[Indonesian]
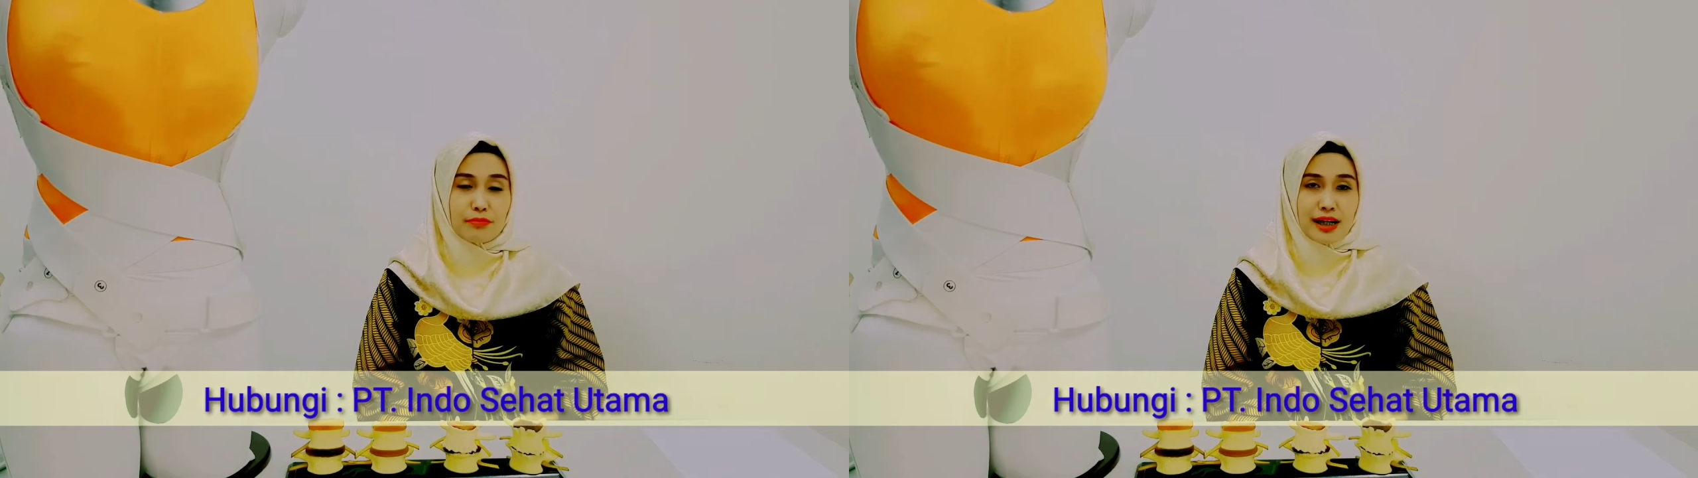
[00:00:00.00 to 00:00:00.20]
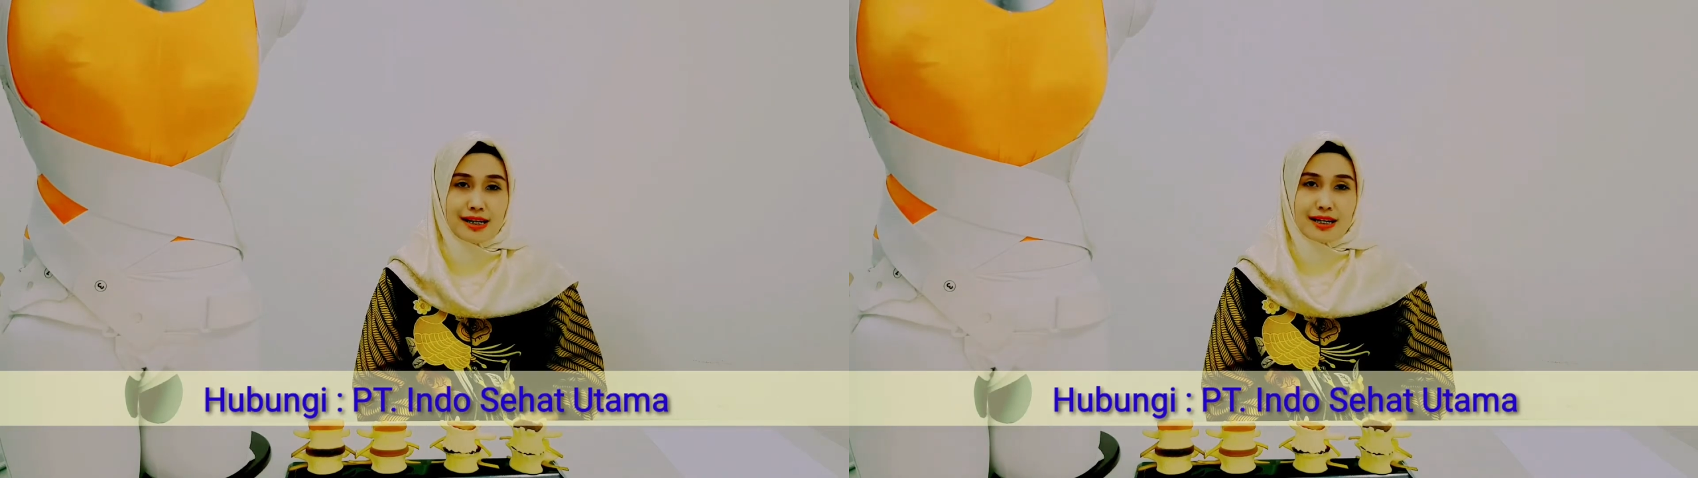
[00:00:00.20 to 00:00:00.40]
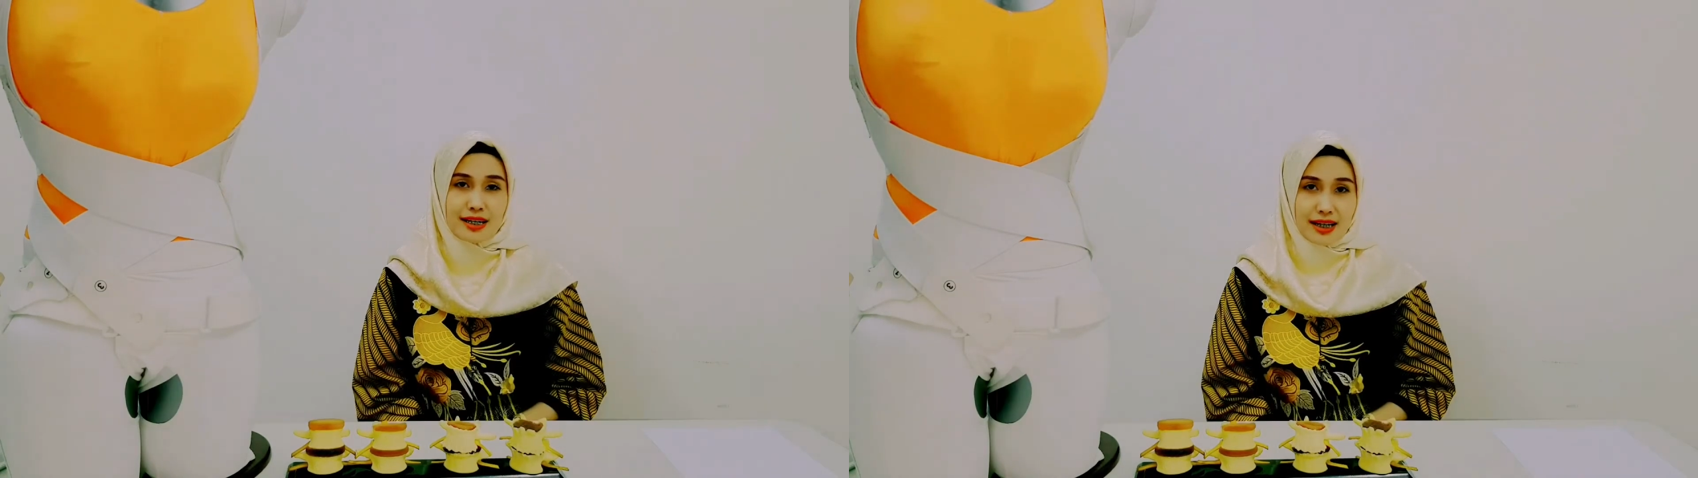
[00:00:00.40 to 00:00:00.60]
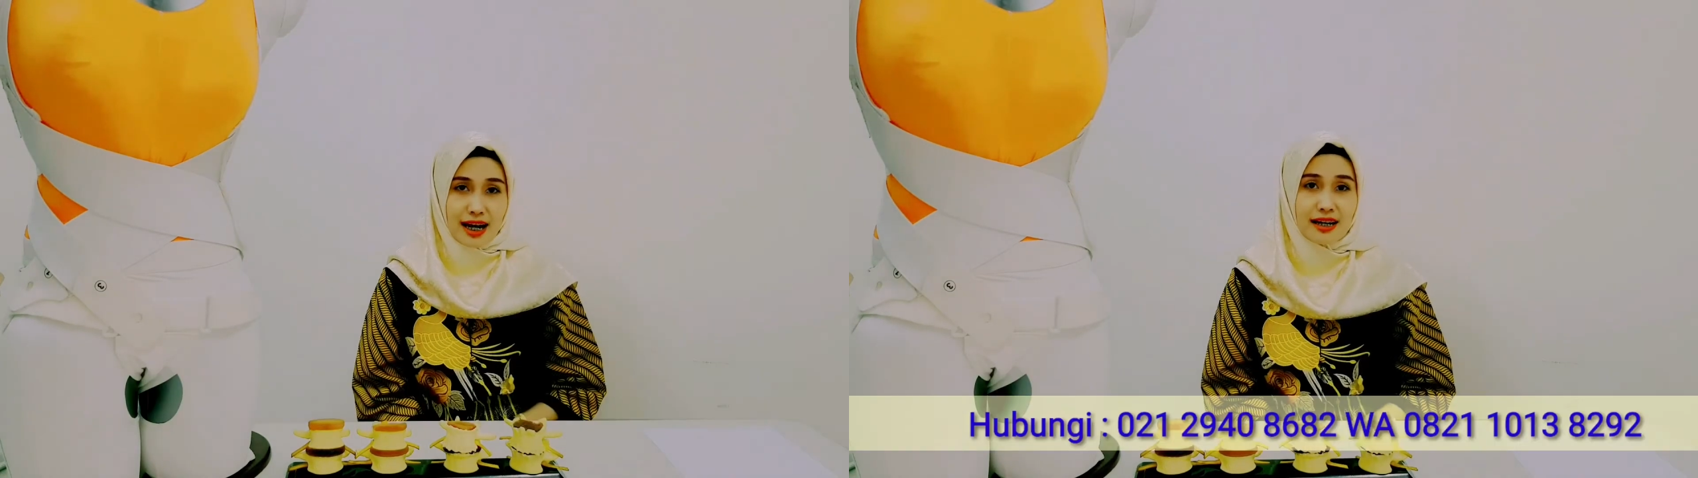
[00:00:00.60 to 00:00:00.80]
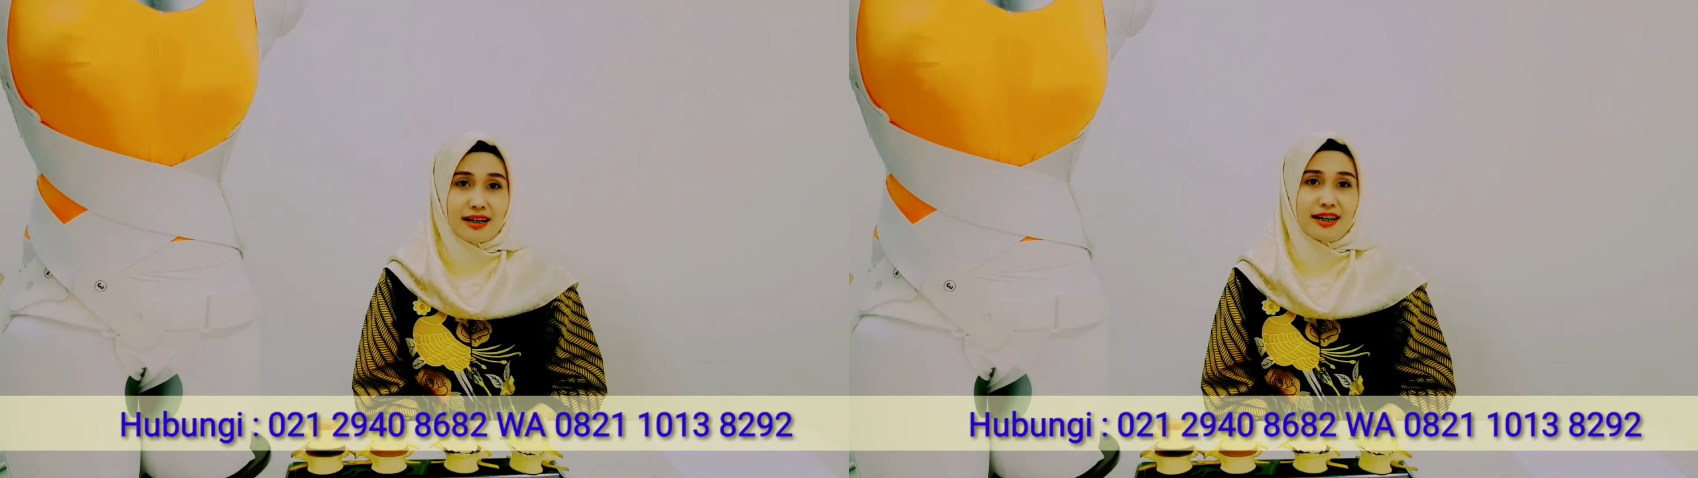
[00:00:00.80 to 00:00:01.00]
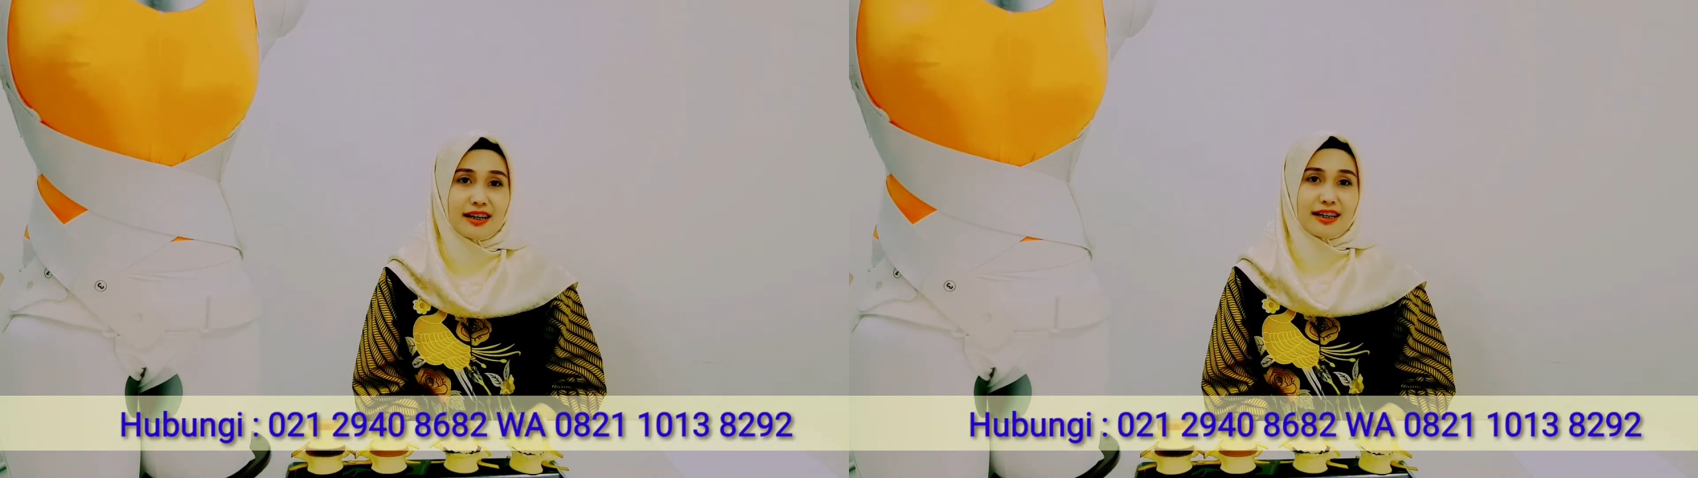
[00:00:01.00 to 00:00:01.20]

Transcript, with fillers: merasa senang